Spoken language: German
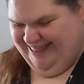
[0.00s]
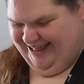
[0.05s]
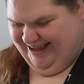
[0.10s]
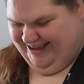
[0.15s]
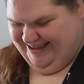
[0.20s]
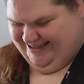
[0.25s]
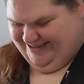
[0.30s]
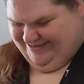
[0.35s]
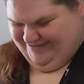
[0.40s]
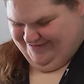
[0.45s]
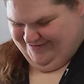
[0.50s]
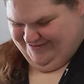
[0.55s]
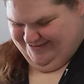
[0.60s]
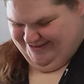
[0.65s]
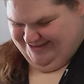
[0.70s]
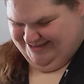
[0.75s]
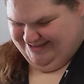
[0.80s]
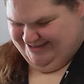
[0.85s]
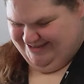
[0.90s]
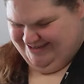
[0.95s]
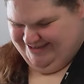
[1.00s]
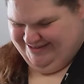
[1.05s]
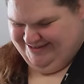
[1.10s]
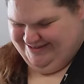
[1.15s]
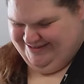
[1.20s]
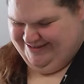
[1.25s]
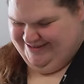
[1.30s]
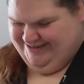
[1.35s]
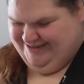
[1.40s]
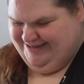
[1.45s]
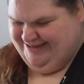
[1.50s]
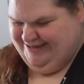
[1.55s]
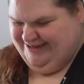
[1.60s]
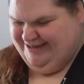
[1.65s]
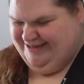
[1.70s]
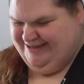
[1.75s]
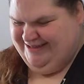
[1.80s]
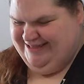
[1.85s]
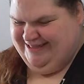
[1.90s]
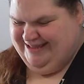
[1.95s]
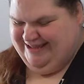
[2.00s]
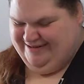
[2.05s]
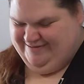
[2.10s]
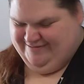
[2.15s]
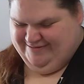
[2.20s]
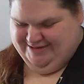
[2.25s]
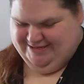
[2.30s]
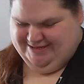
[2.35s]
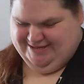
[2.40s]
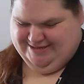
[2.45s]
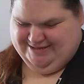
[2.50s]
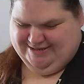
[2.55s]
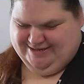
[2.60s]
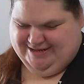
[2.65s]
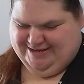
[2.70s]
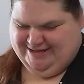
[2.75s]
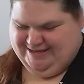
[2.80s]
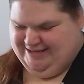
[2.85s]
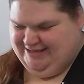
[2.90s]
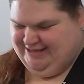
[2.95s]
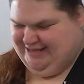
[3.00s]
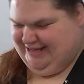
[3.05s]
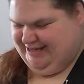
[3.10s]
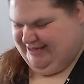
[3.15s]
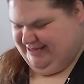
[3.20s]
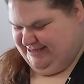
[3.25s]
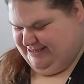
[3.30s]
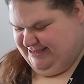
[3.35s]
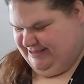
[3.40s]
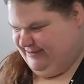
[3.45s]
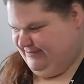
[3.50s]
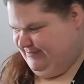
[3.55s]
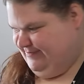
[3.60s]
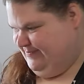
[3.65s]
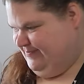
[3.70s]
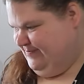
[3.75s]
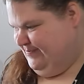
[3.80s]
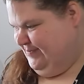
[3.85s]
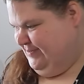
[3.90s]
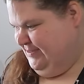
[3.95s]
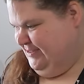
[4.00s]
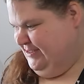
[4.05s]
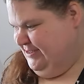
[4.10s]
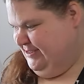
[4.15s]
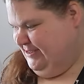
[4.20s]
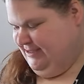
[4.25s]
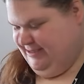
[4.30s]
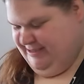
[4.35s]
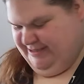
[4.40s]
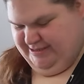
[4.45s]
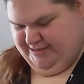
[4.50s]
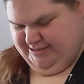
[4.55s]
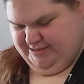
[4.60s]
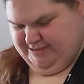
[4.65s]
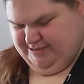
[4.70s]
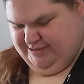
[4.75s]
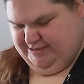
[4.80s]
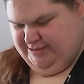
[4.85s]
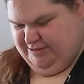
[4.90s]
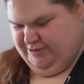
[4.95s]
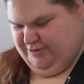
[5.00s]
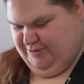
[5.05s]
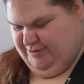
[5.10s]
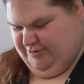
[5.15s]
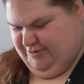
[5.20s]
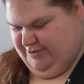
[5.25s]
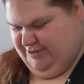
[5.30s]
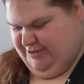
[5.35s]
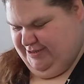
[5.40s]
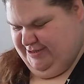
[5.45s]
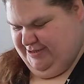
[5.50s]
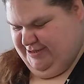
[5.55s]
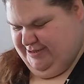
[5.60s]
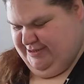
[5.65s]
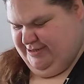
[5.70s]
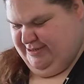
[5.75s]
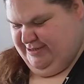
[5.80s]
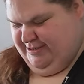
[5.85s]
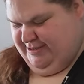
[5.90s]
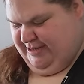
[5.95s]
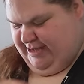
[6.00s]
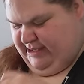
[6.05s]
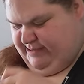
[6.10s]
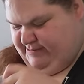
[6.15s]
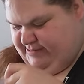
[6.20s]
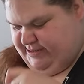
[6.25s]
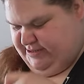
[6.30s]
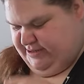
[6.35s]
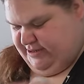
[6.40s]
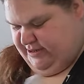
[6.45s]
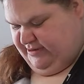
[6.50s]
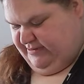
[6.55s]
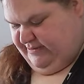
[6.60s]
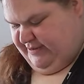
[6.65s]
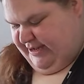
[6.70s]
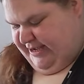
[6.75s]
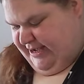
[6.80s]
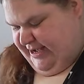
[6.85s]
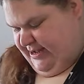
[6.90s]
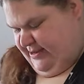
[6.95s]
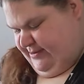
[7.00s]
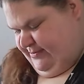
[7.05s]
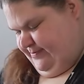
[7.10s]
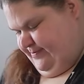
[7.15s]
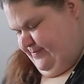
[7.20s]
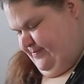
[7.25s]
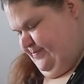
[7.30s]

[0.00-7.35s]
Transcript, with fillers: Nacke Füße. Na, wo ist die Socke? Da ist sie. So, einmal Socke wieder an.